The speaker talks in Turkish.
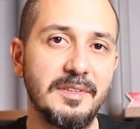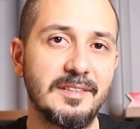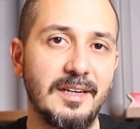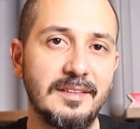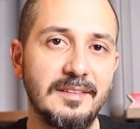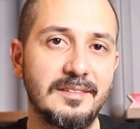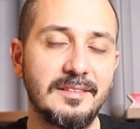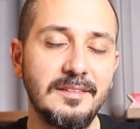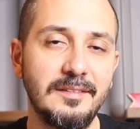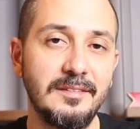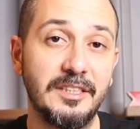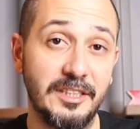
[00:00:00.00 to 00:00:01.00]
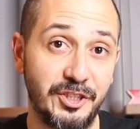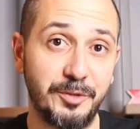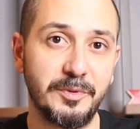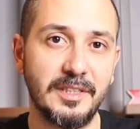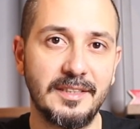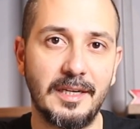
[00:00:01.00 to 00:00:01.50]
bir tanesi,
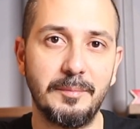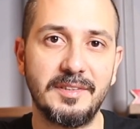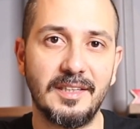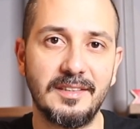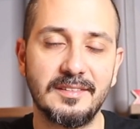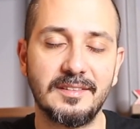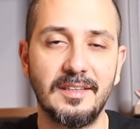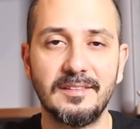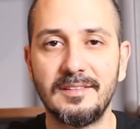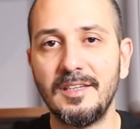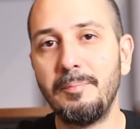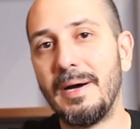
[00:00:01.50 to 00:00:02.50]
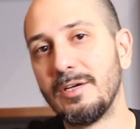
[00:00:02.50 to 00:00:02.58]
girişimcilerinden bir tanesi hatta.